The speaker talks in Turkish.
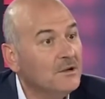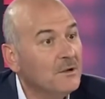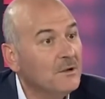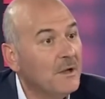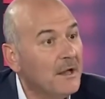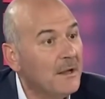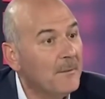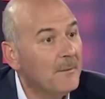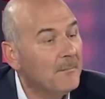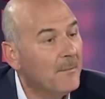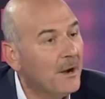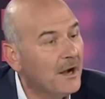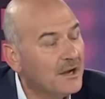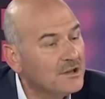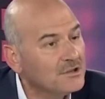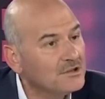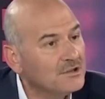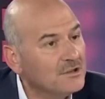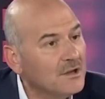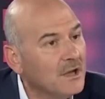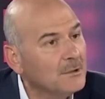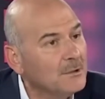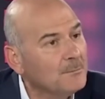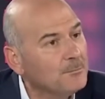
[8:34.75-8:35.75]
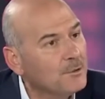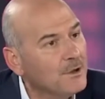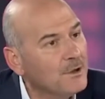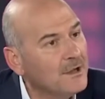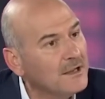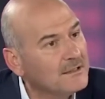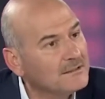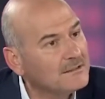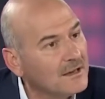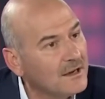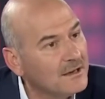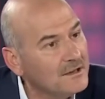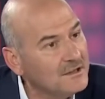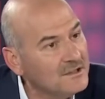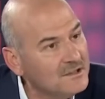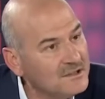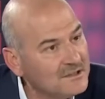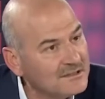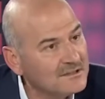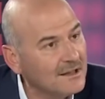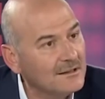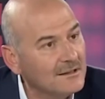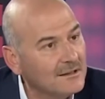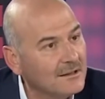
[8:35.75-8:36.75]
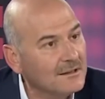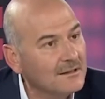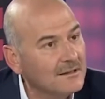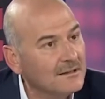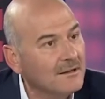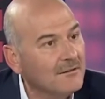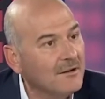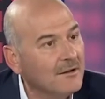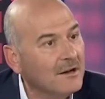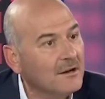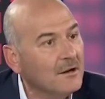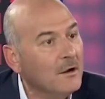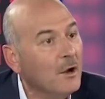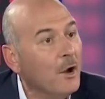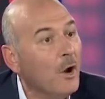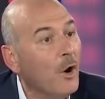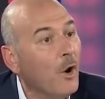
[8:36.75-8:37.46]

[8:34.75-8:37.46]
E, maaşını alıp buraya yatıran insanların da var.